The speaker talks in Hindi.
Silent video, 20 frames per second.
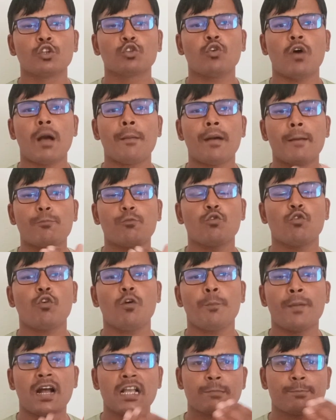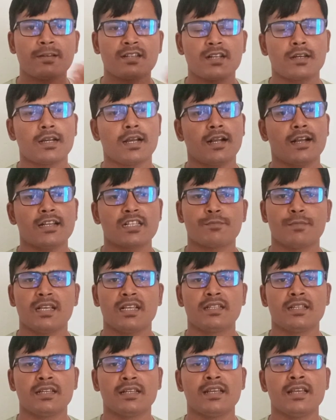तो हम आप लोगों को पाँच परसेंट का
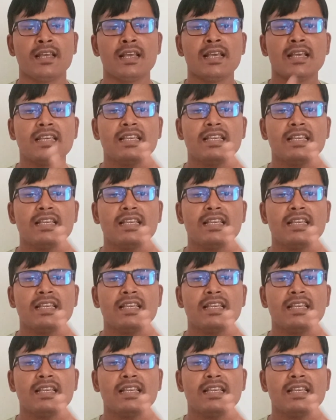कैशबैक देंगे